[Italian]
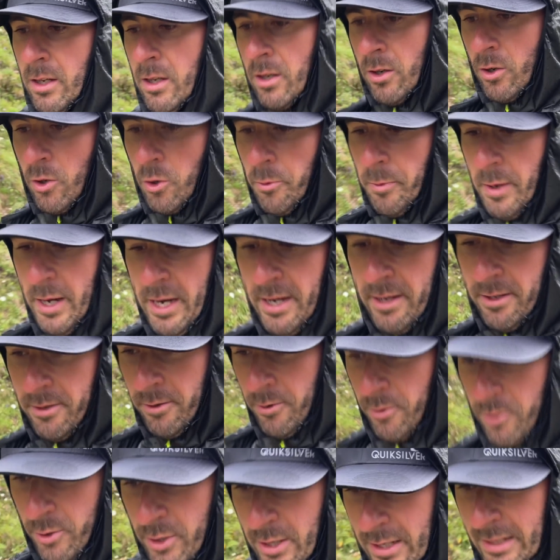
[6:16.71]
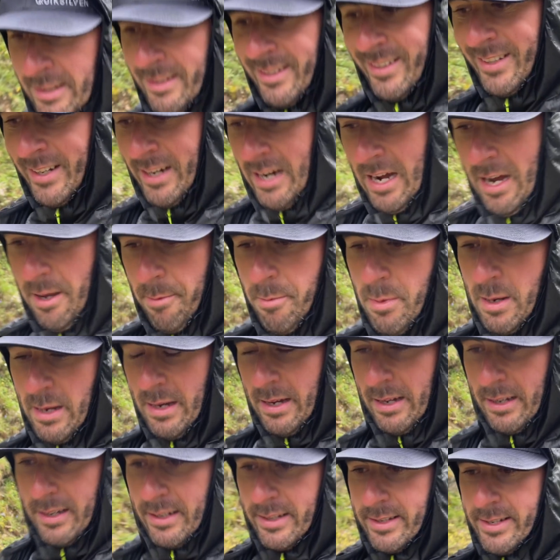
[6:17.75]
com'è, nonostante dry
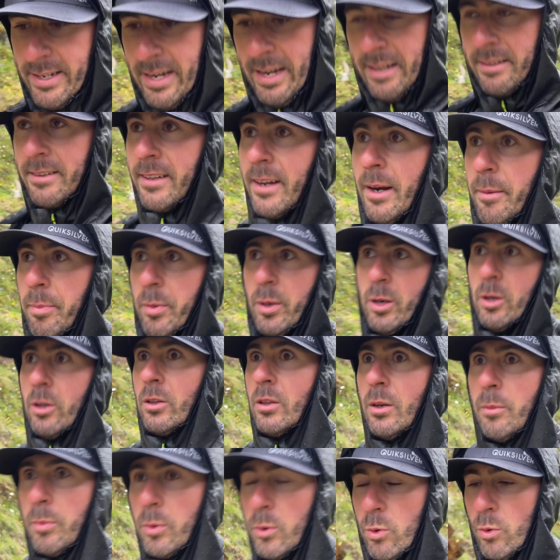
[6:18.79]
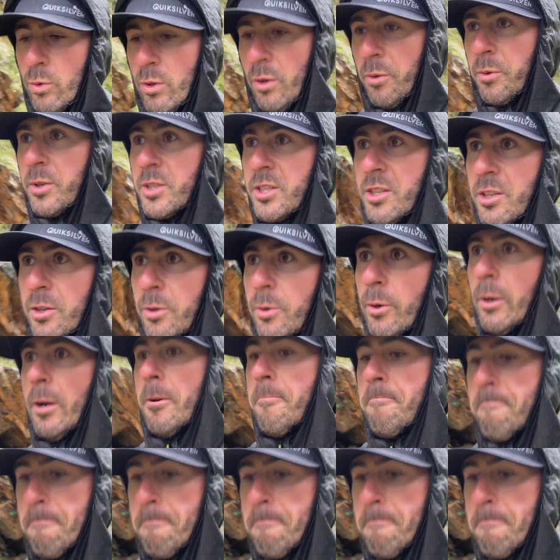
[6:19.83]
bag, eccetera, però dopo tutte queste ore.